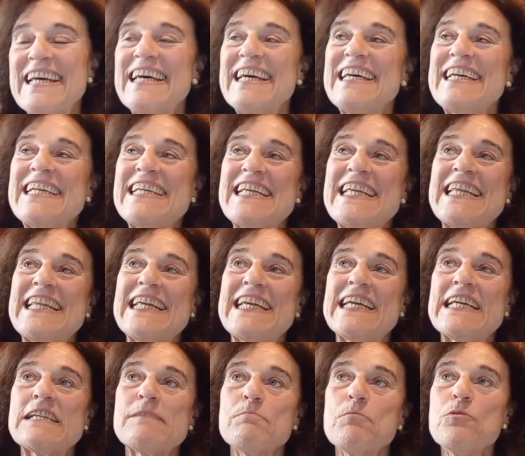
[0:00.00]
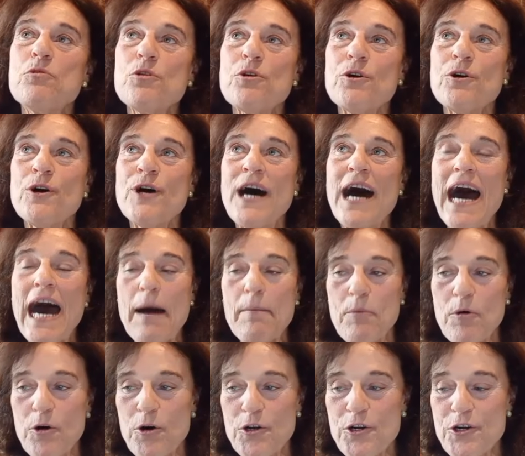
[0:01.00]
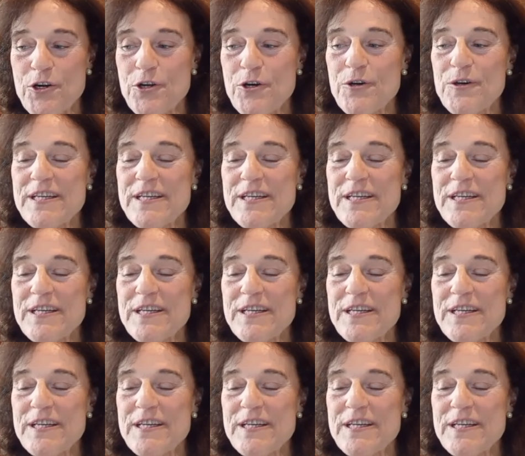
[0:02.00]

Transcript: es decir, es puro amor, ¿no?